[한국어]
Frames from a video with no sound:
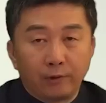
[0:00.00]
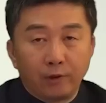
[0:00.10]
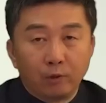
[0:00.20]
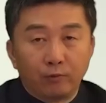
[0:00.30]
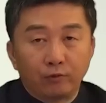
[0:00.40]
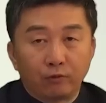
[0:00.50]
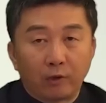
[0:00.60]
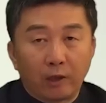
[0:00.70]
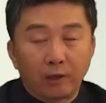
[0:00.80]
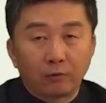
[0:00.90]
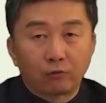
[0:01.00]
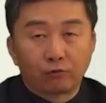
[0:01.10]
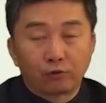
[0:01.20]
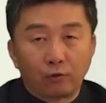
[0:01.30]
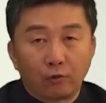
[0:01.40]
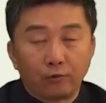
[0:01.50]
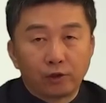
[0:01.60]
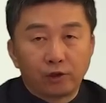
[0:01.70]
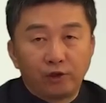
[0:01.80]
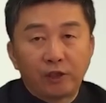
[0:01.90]
이런 분들과 또 국정원
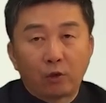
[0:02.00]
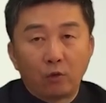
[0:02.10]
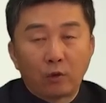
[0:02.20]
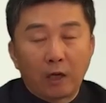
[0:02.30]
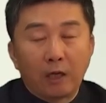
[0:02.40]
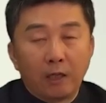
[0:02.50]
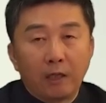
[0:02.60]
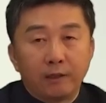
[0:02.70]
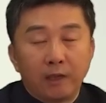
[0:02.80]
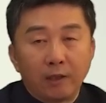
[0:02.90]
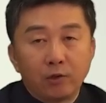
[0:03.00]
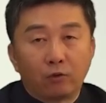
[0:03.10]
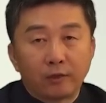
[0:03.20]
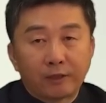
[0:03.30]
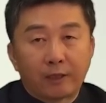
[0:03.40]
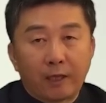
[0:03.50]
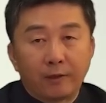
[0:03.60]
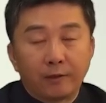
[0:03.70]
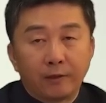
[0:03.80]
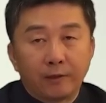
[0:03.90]
취재 결과 이한용을
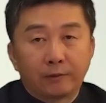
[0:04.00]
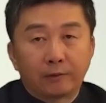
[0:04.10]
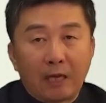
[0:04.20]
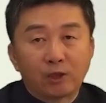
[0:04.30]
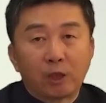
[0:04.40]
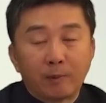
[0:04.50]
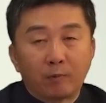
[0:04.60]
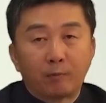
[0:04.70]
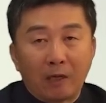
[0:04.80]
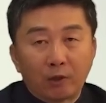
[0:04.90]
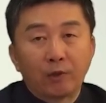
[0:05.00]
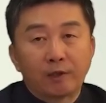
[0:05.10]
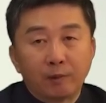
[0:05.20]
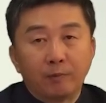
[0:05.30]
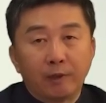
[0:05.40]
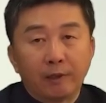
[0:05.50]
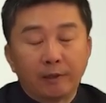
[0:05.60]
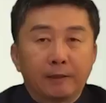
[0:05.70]
사살한 그 간첩임을 밝혀냈습니다.